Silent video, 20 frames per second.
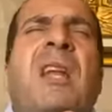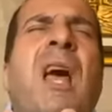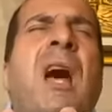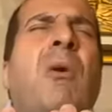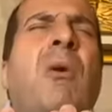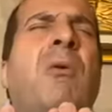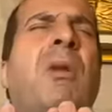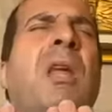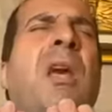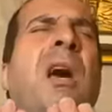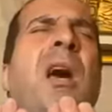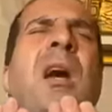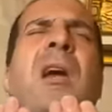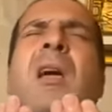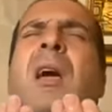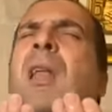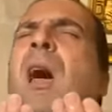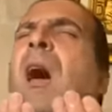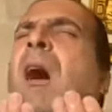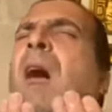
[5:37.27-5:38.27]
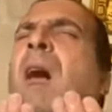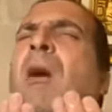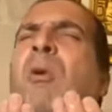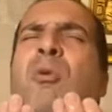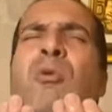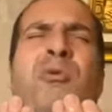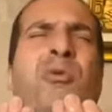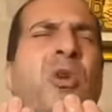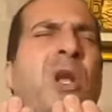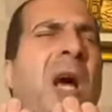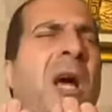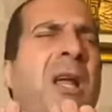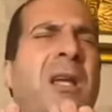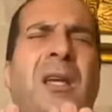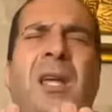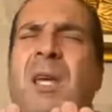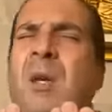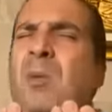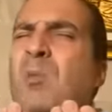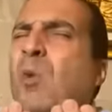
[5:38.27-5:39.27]
أوليائك لا خوف
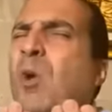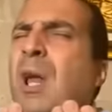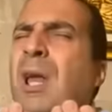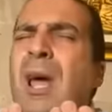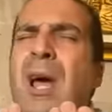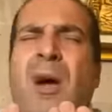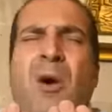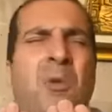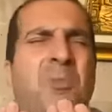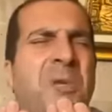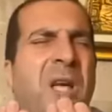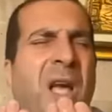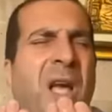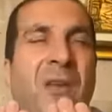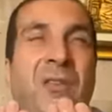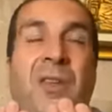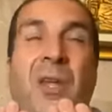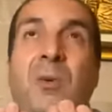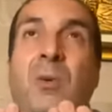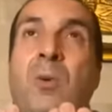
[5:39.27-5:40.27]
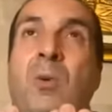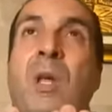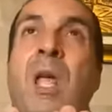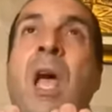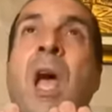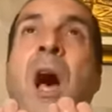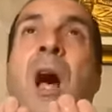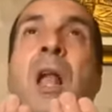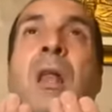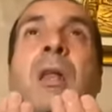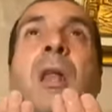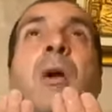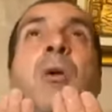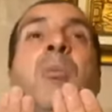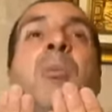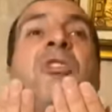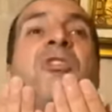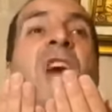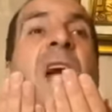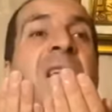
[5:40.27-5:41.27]
عليهم ولا هم يحزنون
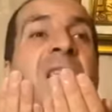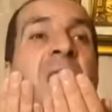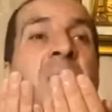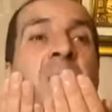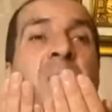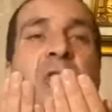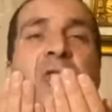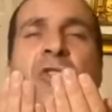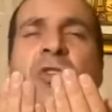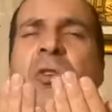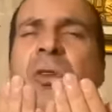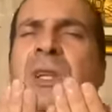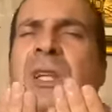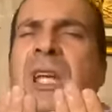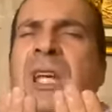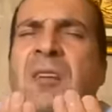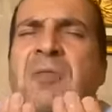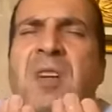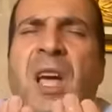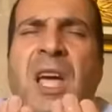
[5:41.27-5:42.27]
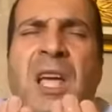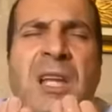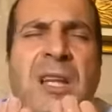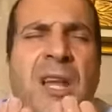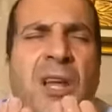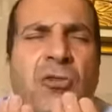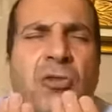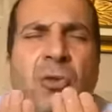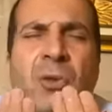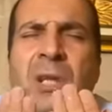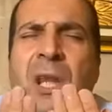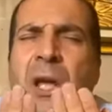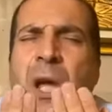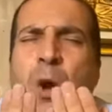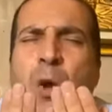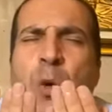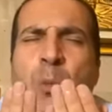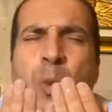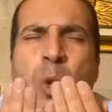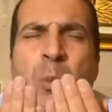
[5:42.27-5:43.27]
اللهم اجعلنا من جندك فإن جندك
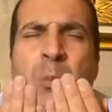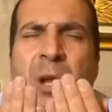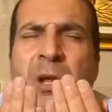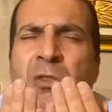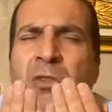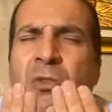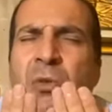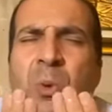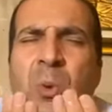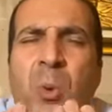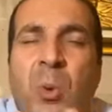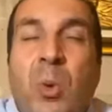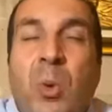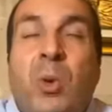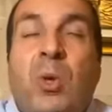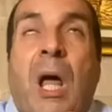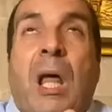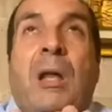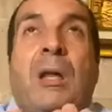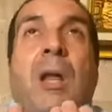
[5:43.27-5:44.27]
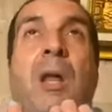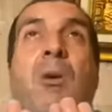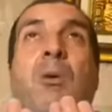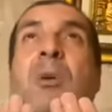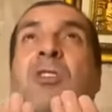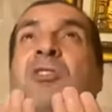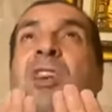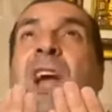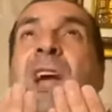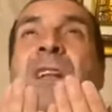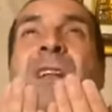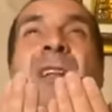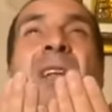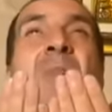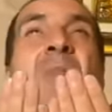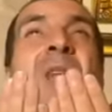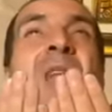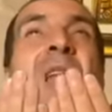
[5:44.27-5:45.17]
هم المنصورون اللهم اجعلنا من